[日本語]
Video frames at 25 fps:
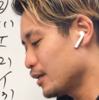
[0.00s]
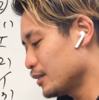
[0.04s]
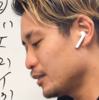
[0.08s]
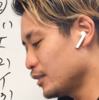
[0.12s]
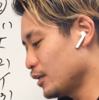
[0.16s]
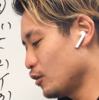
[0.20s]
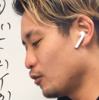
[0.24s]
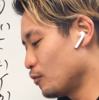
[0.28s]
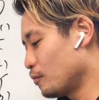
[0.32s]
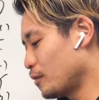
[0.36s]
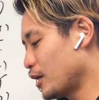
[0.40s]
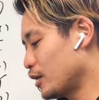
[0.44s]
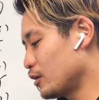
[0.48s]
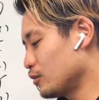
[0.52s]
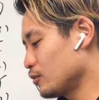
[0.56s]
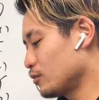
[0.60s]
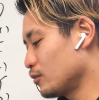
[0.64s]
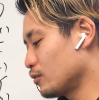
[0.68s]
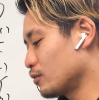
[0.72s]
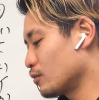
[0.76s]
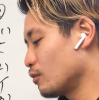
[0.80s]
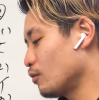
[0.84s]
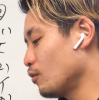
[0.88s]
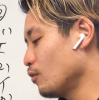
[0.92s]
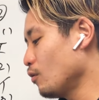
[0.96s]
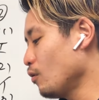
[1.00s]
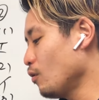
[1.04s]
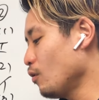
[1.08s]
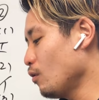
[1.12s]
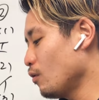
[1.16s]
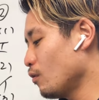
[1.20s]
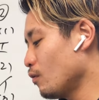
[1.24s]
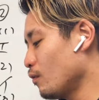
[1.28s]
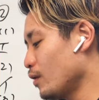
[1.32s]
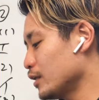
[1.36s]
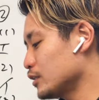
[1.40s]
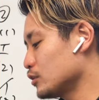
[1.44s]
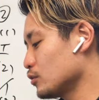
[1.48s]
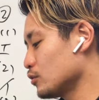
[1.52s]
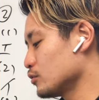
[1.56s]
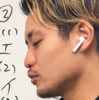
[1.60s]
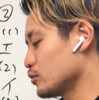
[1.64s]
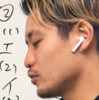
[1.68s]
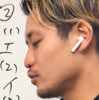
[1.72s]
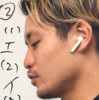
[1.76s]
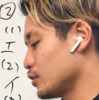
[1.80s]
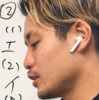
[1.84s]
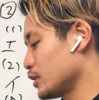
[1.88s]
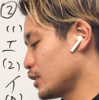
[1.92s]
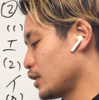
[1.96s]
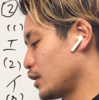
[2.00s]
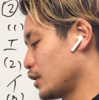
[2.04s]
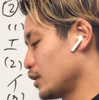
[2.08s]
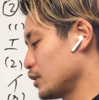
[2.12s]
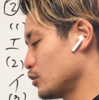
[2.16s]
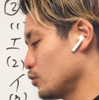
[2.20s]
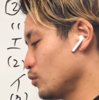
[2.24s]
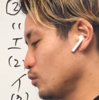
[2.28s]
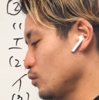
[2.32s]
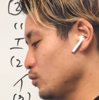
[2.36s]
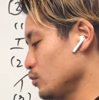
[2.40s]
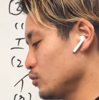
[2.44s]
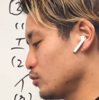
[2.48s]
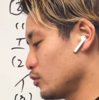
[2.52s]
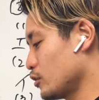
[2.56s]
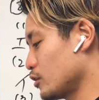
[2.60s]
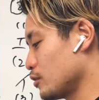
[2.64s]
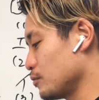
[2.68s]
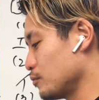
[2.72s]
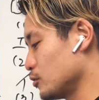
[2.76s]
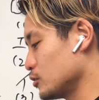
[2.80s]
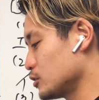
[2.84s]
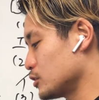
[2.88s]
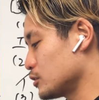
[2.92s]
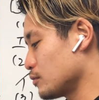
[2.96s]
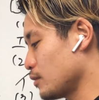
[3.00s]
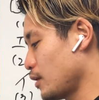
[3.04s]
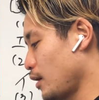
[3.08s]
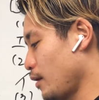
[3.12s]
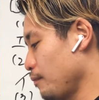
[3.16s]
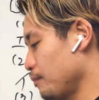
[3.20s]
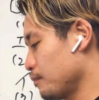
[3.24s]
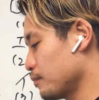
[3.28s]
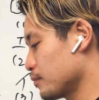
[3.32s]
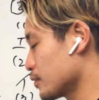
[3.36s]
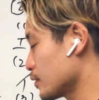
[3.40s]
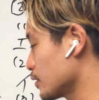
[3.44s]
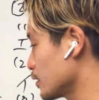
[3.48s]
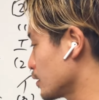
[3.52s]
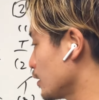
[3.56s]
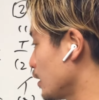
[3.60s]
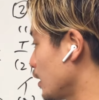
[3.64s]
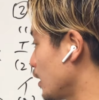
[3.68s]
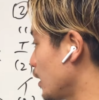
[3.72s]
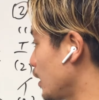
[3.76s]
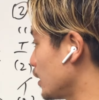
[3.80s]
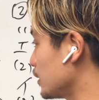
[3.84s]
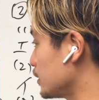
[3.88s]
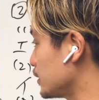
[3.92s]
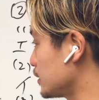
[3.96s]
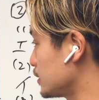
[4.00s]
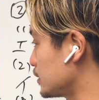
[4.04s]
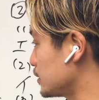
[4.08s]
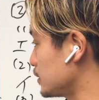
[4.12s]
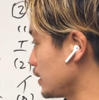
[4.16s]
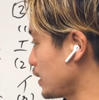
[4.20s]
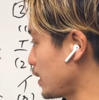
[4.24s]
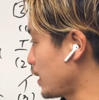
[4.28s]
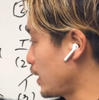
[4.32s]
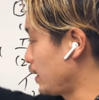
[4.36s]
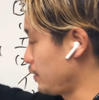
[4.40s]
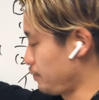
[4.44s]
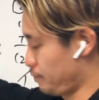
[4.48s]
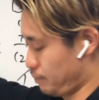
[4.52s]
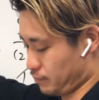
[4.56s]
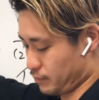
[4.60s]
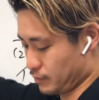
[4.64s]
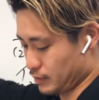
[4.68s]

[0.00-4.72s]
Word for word: で、お前の心。王はどのように考えて、王の気持ちはああですね。